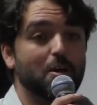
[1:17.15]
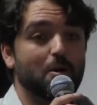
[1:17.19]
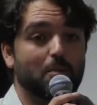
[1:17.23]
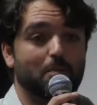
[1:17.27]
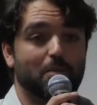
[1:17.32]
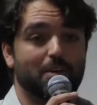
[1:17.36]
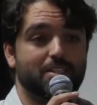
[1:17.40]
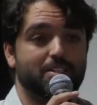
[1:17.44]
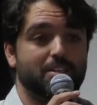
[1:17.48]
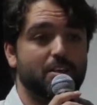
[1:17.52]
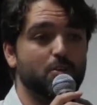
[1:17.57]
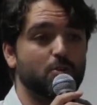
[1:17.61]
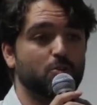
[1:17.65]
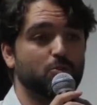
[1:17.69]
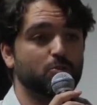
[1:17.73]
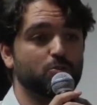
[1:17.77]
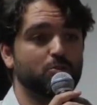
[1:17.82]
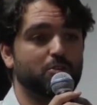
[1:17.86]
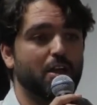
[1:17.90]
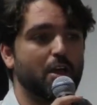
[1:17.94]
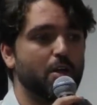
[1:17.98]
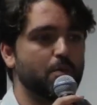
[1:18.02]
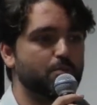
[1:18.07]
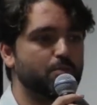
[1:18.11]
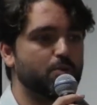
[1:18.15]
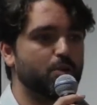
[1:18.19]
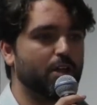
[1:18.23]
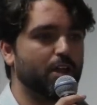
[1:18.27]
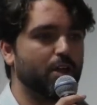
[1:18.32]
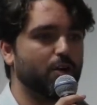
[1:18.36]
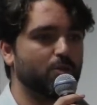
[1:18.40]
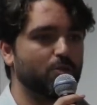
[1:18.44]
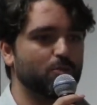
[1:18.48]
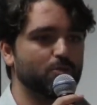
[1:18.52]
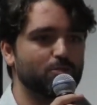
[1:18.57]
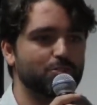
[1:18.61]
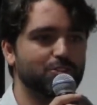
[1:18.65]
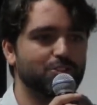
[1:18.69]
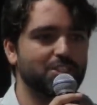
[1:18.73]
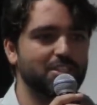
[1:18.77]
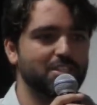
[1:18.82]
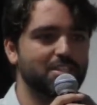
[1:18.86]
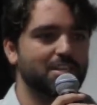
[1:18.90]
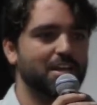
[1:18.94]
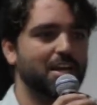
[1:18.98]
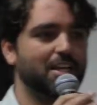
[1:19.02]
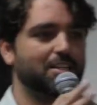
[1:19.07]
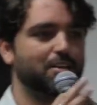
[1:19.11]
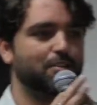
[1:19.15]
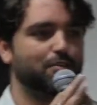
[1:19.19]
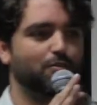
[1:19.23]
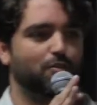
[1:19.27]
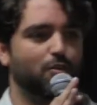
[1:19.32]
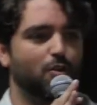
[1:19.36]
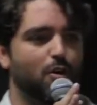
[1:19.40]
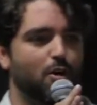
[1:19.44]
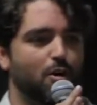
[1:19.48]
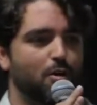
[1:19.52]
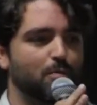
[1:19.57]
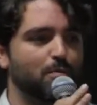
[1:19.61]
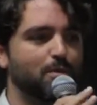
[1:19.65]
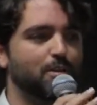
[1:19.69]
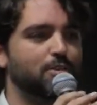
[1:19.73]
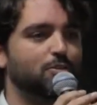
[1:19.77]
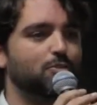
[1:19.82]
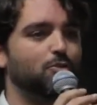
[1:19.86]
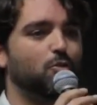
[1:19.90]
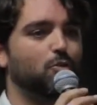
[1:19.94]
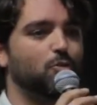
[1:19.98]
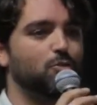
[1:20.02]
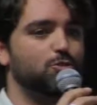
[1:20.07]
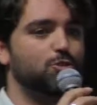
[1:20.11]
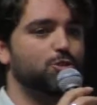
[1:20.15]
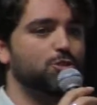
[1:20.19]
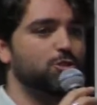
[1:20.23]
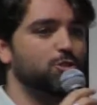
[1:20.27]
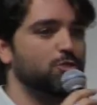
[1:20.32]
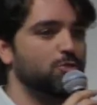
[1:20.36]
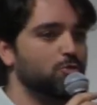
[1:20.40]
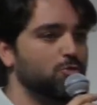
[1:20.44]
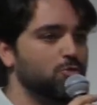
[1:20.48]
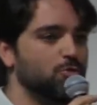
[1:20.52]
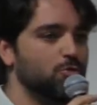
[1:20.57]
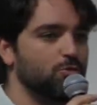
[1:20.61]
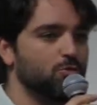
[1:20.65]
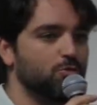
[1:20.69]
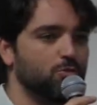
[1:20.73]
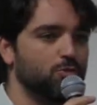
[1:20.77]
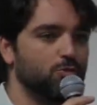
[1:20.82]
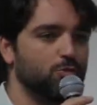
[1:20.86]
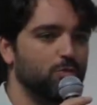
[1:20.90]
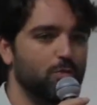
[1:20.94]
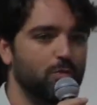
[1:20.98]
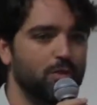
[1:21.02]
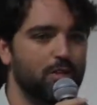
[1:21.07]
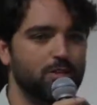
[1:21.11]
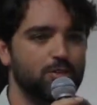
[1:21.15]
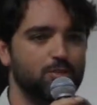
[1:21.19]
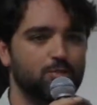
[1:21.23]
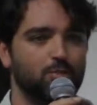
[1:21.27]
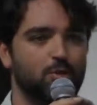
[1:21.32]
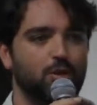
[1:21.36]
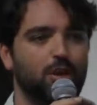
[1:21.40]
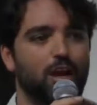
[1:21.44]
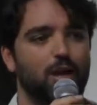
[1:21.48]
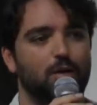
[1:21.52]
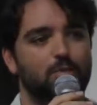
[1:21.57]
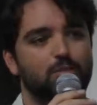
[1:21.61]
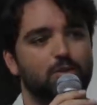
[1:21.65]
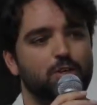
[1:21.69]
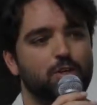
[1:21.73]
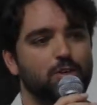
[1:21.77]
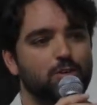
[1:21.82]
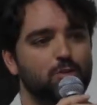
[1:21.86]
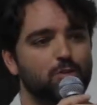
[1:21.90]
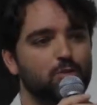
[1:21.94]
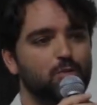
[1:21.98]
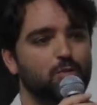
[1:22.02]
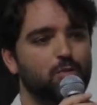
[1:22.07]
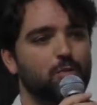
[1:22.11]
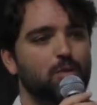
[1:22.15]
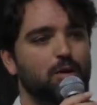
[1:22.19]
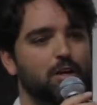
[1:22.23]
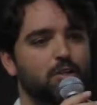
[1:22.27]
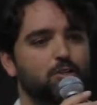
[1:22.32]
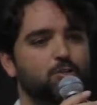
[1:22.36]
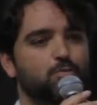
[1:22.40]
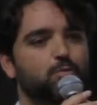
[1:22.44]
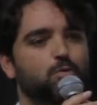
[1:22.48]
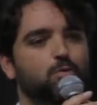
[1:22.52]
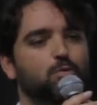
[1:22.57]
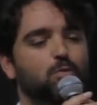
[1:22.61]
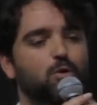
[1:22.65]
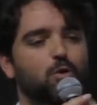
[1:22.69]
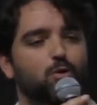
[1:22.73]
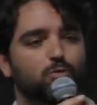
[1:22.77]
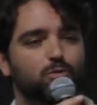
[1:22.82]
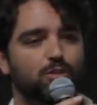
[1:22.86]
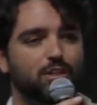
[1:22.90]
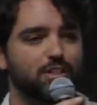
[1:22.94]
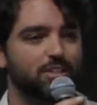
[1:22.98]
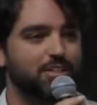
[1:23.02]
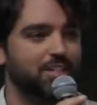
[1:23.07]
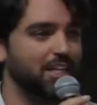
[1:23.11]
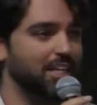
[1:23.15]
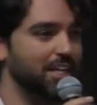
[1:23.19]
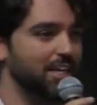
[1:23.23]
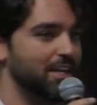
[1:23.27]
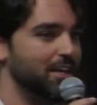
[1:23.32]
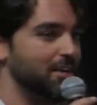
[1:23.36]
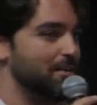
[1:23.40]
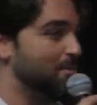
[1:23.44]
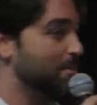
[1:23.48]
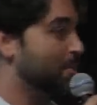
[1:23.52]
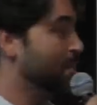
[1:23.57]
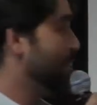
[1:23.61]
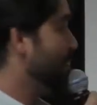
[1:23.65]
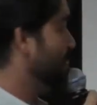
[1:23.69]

Mas tem algum tempo que eu, de certa forma, continuo no mesmo caminho, mas para uma outra trilha.